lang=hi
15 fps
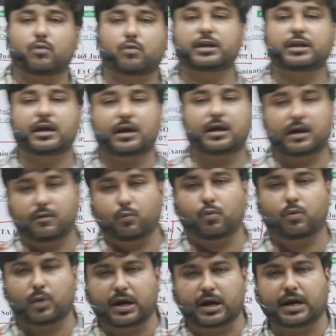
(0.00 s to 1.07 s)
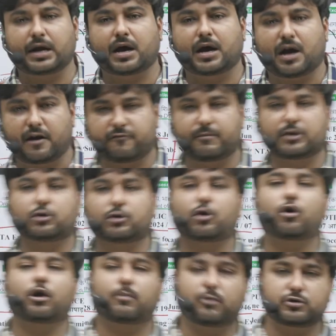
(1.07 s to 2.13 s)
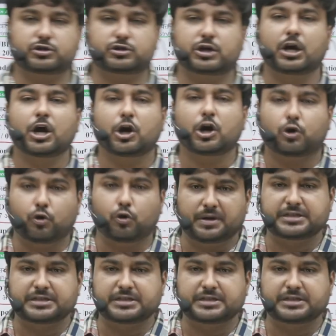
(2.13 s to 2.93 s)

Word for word: देर आर वन एंड हाफ मंथ और ऑलमोस्ट two months